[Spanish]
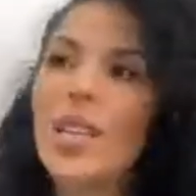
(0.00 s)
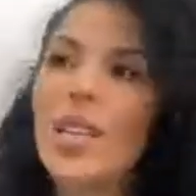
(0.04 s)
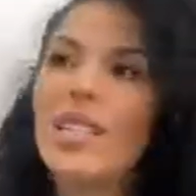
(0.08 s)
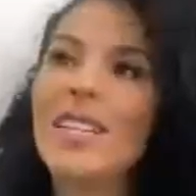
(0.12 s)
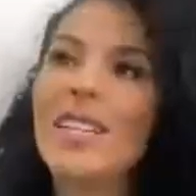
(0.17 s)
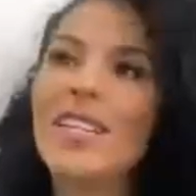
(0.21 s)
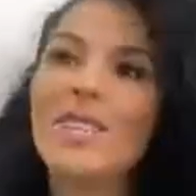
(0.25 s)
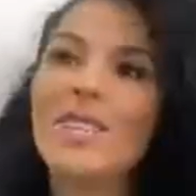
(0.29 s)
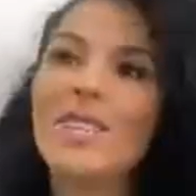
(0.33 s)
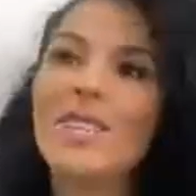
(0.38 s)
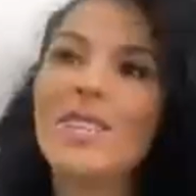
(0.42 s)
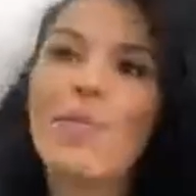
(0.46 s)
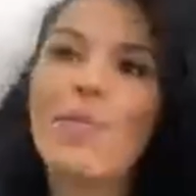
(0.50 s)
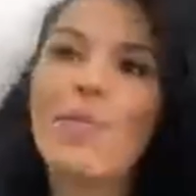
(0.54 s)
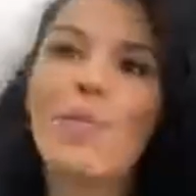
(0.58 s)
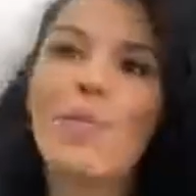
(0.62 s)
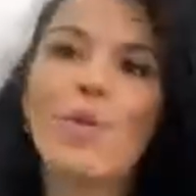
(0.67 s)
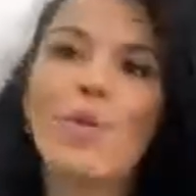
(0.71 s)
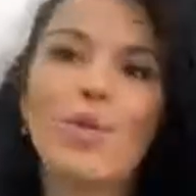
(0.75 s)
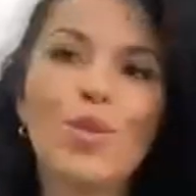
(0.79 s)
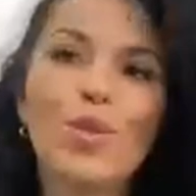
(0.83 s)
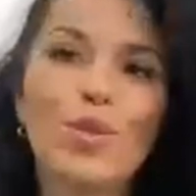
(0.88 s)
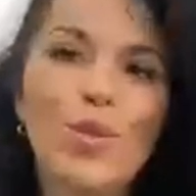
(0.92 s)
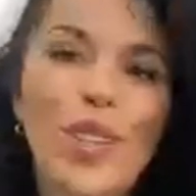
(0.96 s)
no sé si es
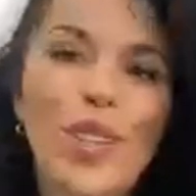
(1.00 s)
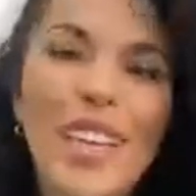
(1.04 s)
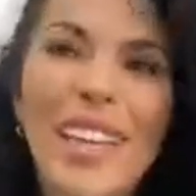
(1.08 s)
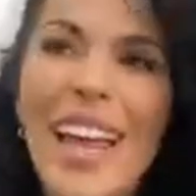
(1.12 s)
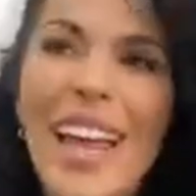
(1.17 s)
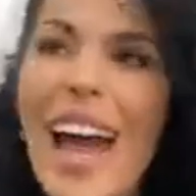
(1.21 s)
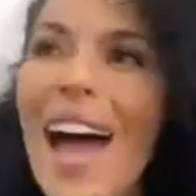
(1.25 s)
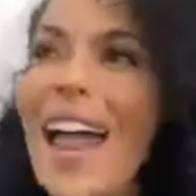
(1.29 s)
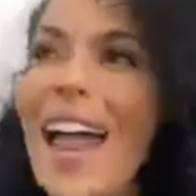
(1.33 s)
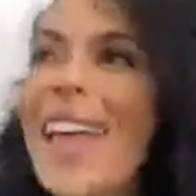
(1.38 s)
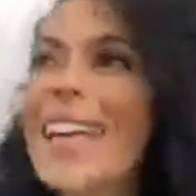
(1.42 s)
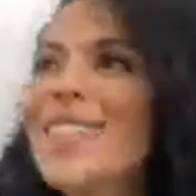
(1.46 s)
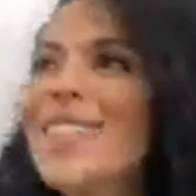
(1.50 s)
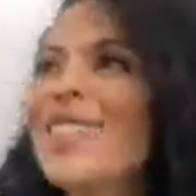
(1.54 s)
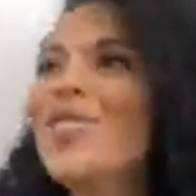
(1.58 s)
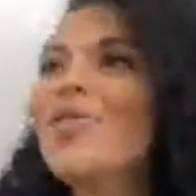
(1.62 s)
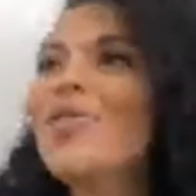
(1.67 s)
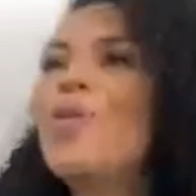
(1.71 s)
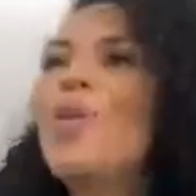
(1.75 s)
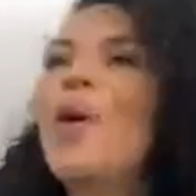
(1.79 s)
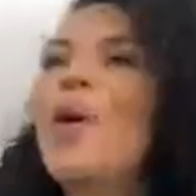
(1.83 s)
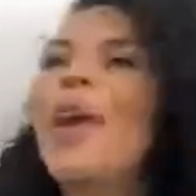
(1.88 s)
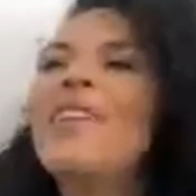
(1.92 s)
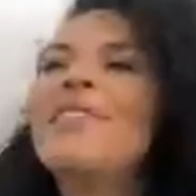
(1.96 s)
de
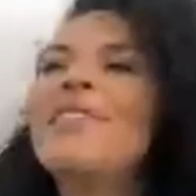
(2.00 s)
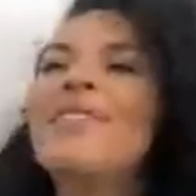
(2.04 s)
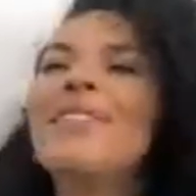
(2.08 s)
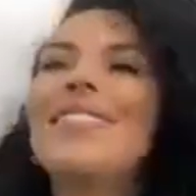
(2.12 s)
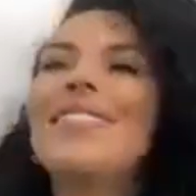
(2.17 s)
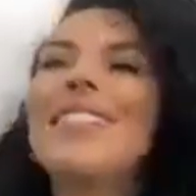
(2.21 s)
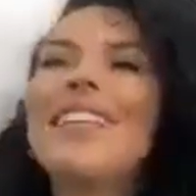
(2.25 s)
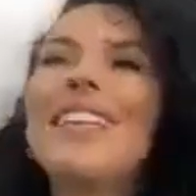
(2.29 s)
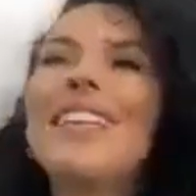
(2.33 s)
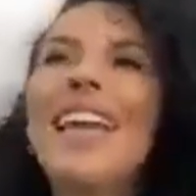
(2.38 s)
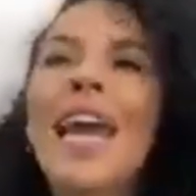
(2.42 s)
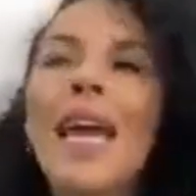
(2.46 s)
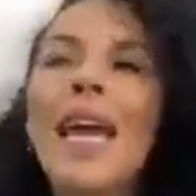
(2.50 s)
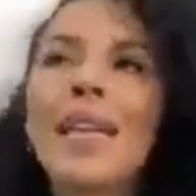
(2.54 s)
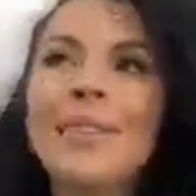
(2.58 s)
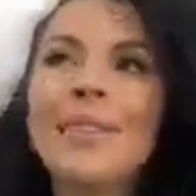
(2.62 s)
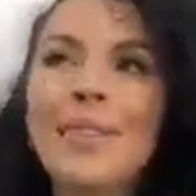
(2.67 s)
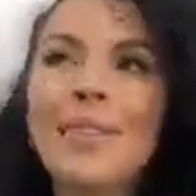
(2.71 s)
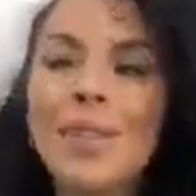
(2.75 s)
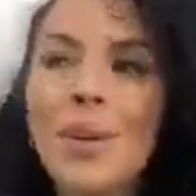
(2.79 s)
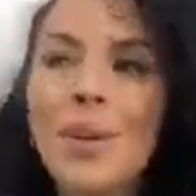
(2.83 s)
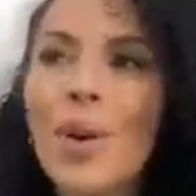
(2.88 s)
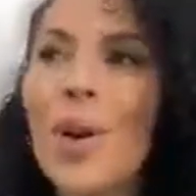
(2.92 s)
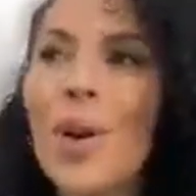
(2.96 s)
oportunidades, no
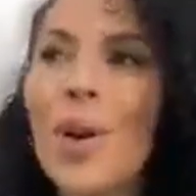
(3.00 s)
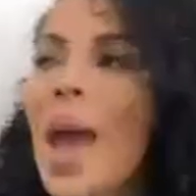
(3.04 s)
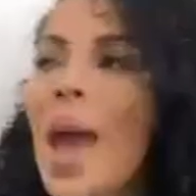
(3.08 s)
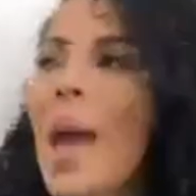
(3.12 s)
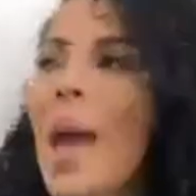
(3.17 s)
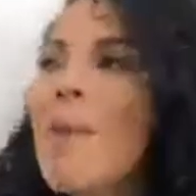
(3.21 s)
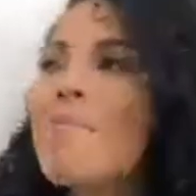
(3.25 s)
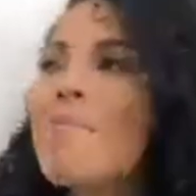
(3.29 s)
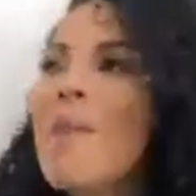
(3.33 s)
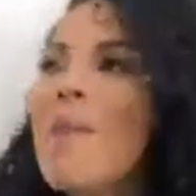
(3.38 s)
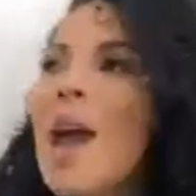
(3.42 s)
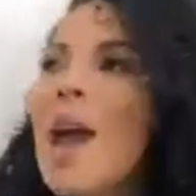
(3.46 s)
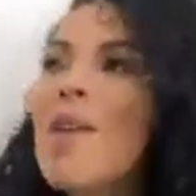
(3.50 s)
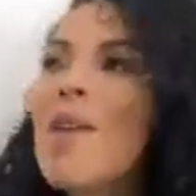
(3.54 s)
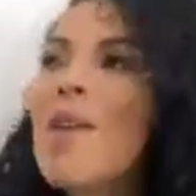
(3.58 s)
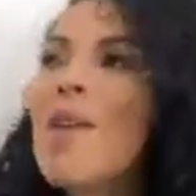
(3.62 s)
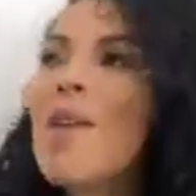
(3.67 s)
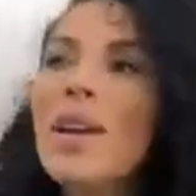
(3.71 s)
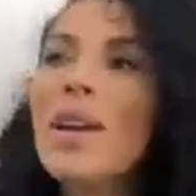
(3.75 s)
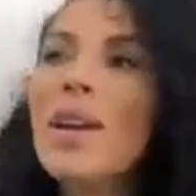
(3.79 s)
entiendo.